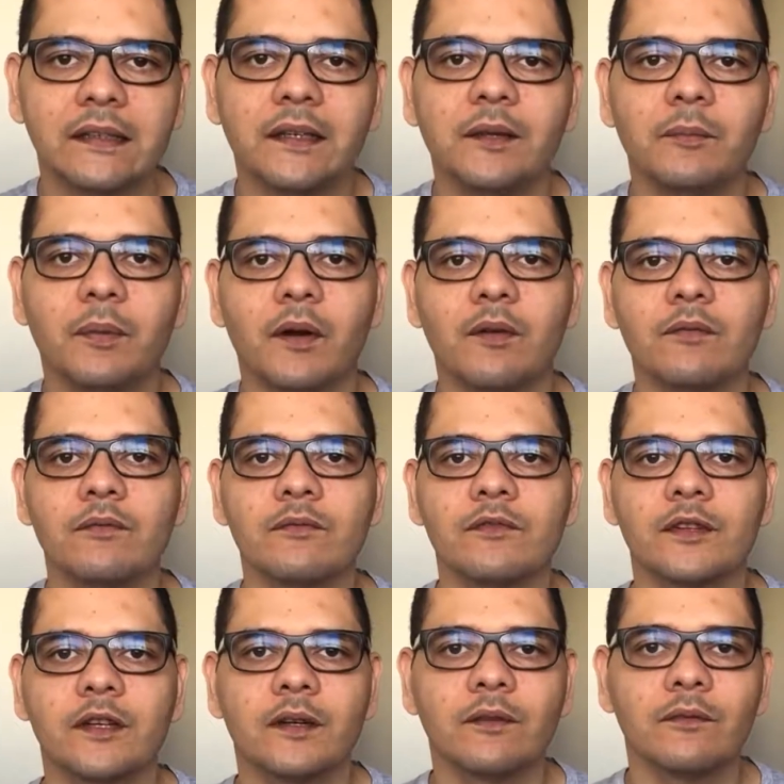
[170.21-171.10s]
E para
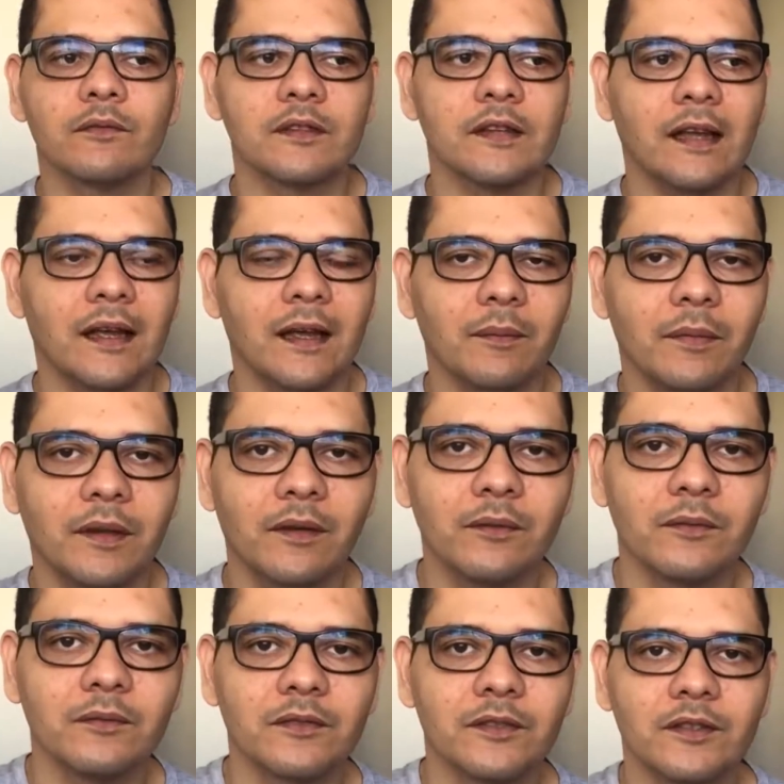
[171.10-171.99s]
alguns que não sabem,
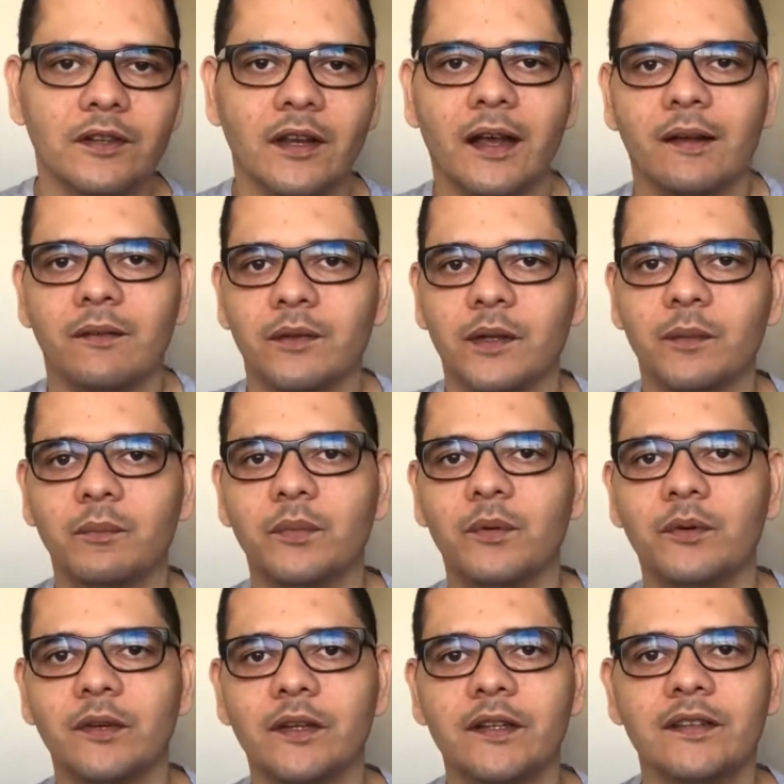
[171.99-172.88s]
alguns que chegaram
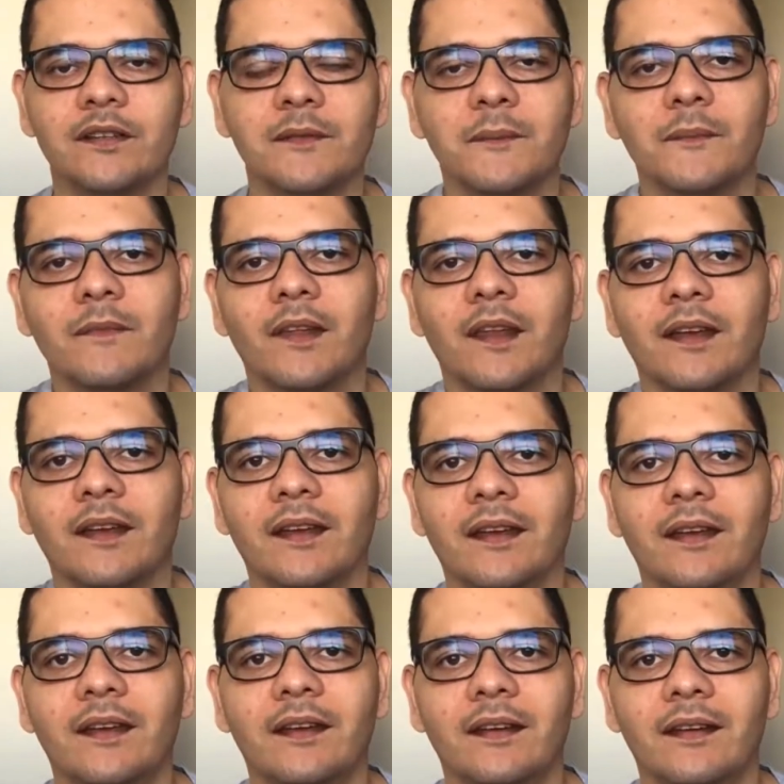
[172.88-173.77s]
depois,
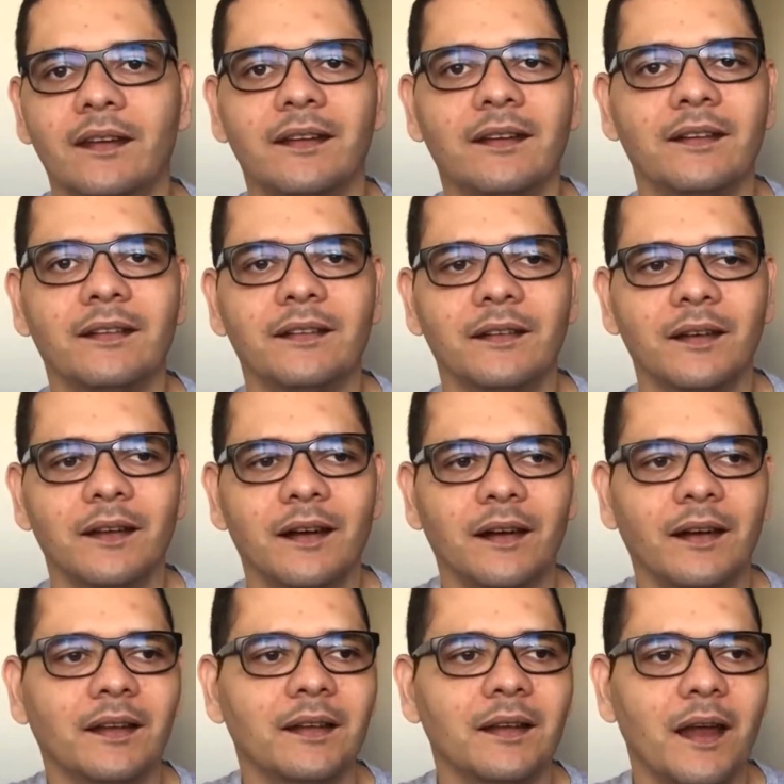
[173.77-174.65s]
é,
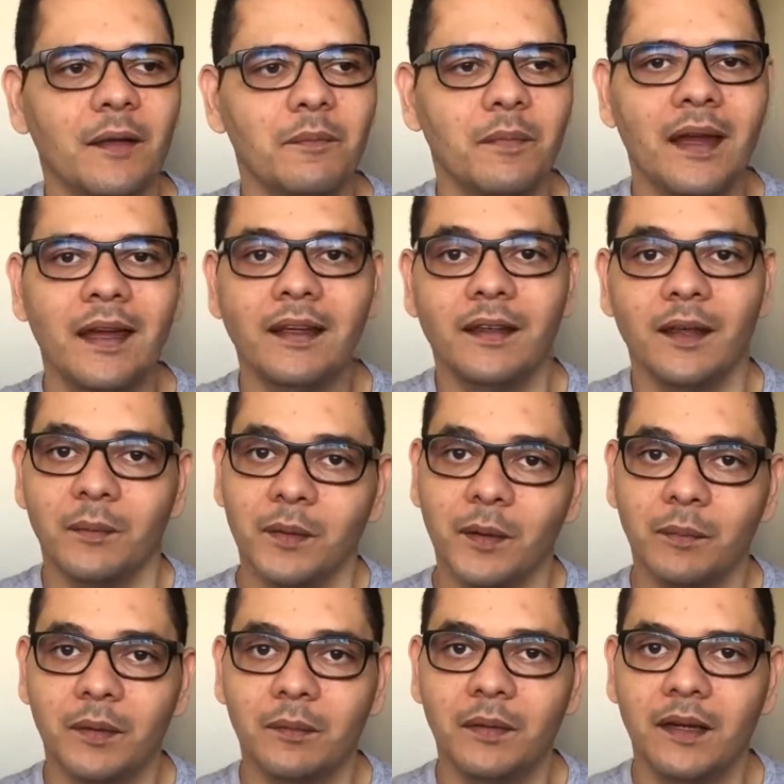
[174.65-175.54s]
a IBEC é a
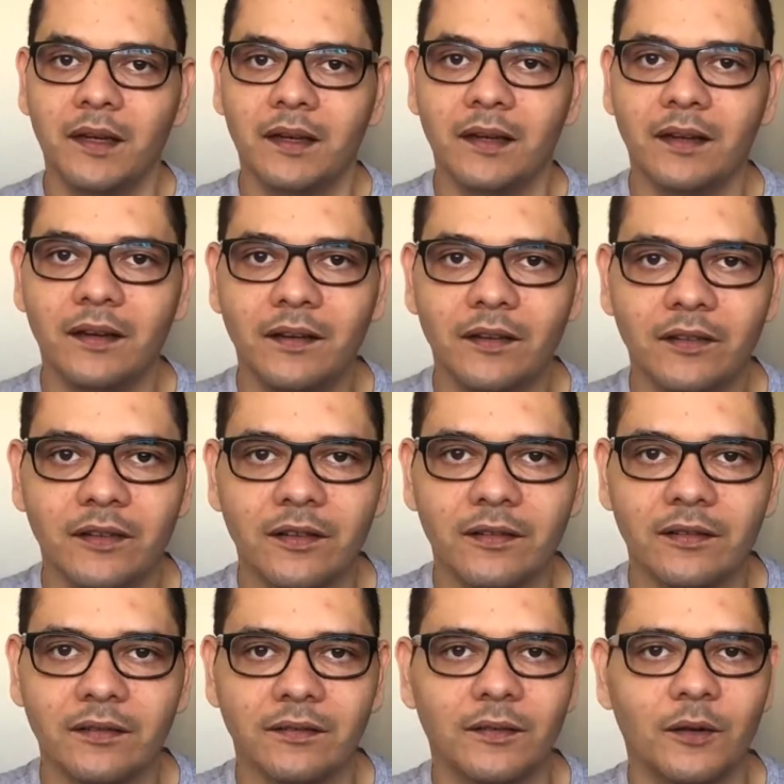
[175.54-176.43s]
minha primeira
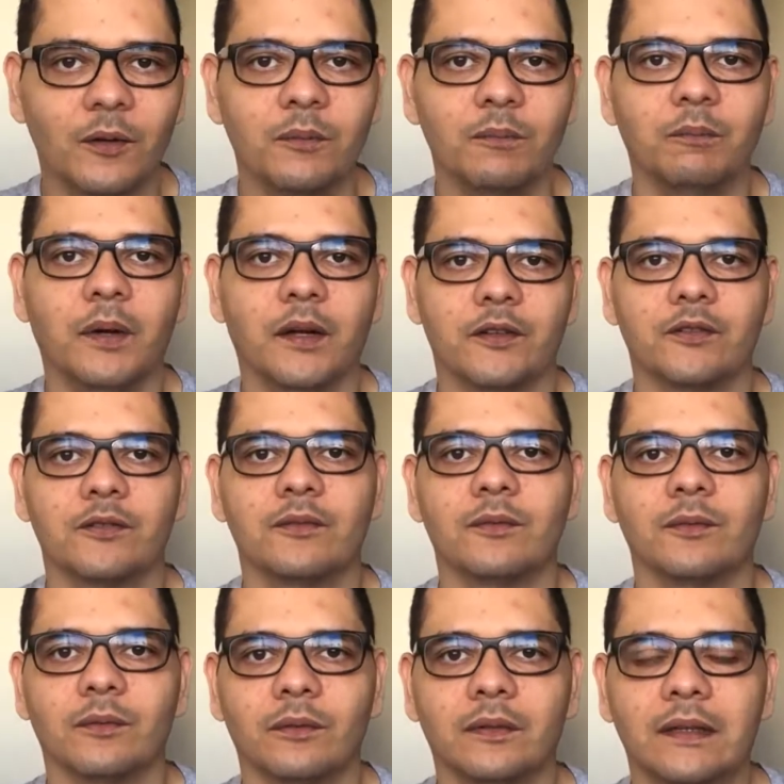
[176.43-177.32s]
igreja como
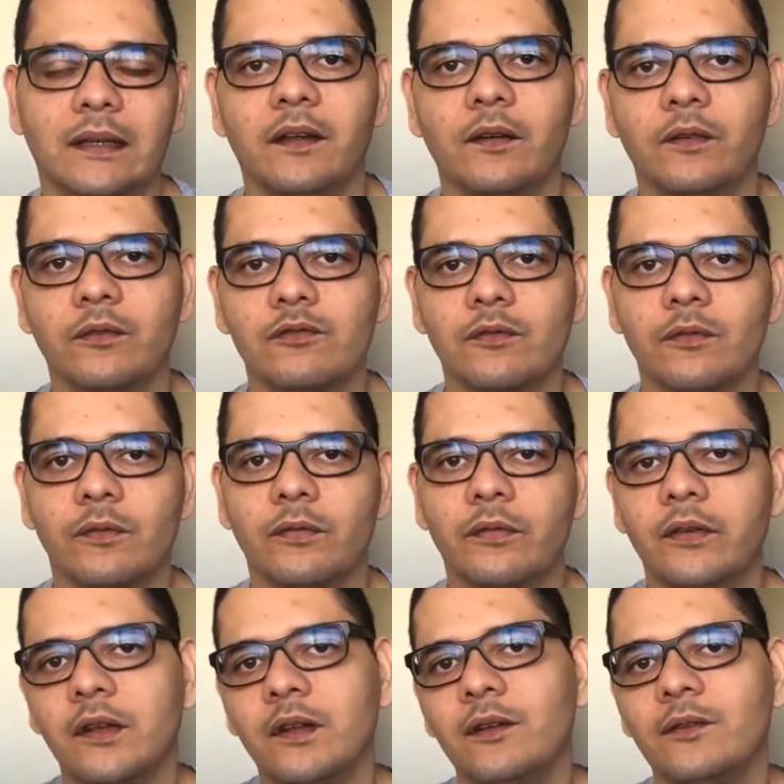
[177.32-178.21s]
pastor eu sou
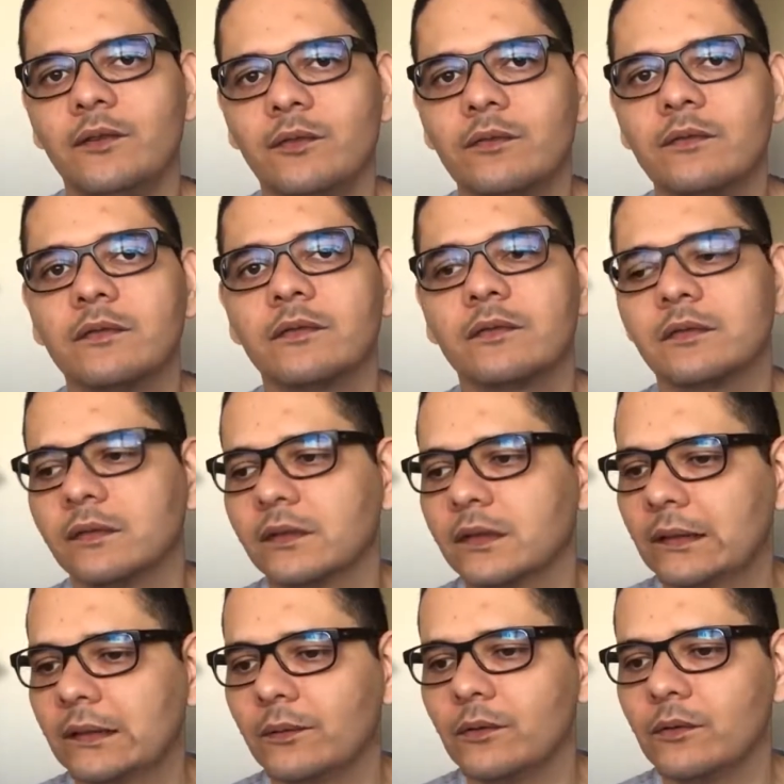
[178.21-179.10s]
filho
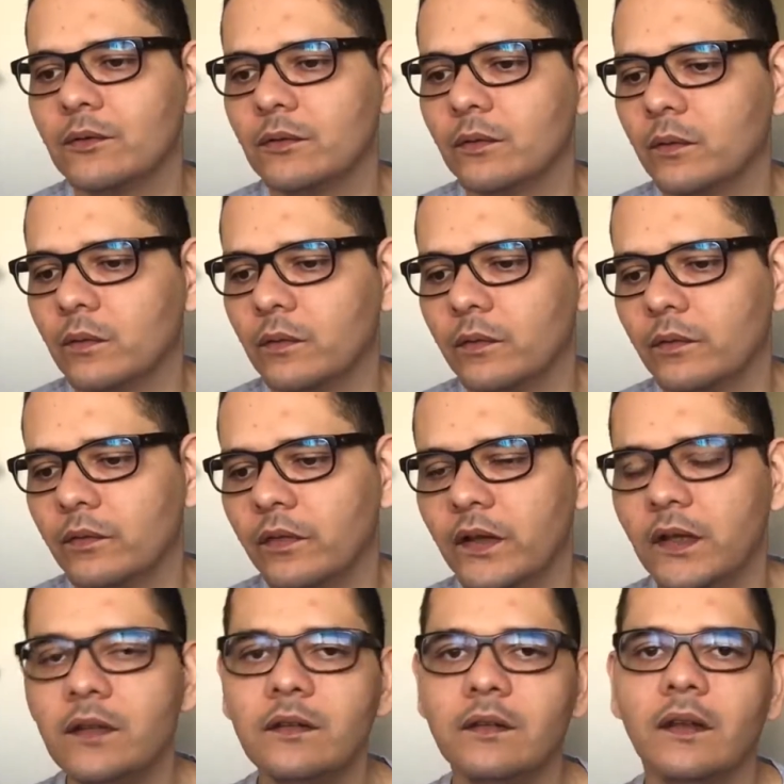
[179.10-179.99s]
ou
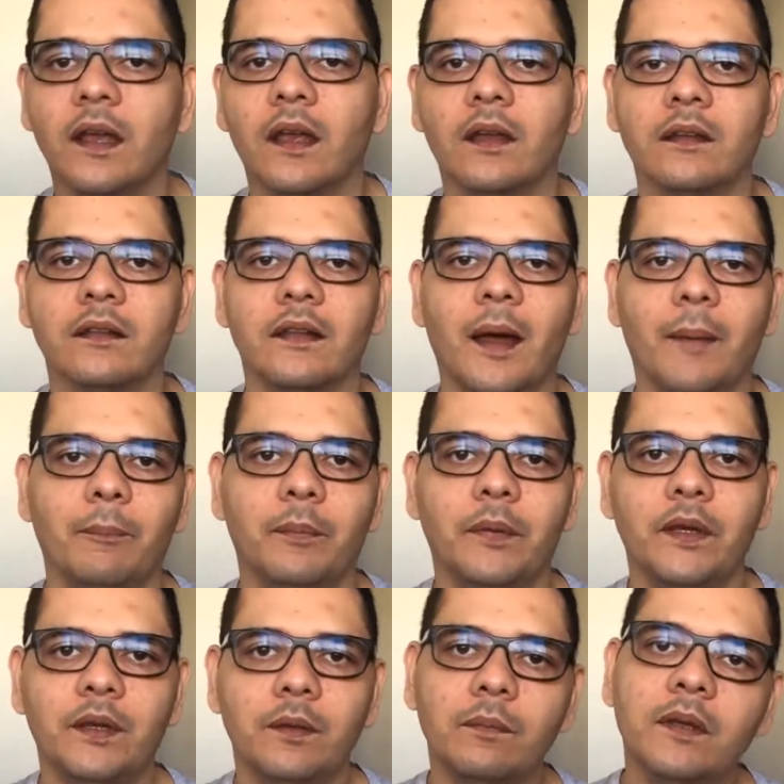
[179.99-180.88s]
vim da
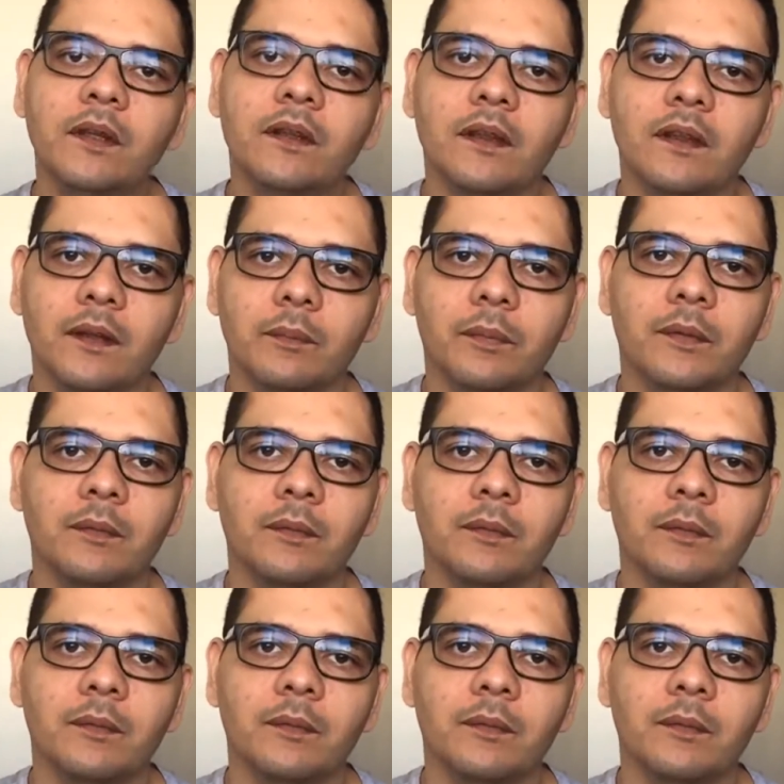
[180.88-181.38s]
PIB, né,